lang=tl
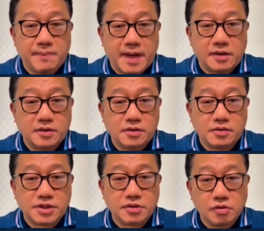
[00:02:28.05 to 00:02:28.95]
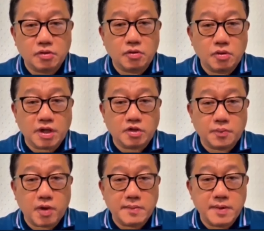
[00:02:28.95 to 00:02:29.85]
pero siguro kung ito
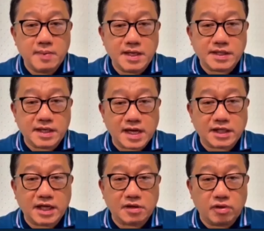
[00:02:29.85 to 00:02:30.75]
po ay bibilisan natin,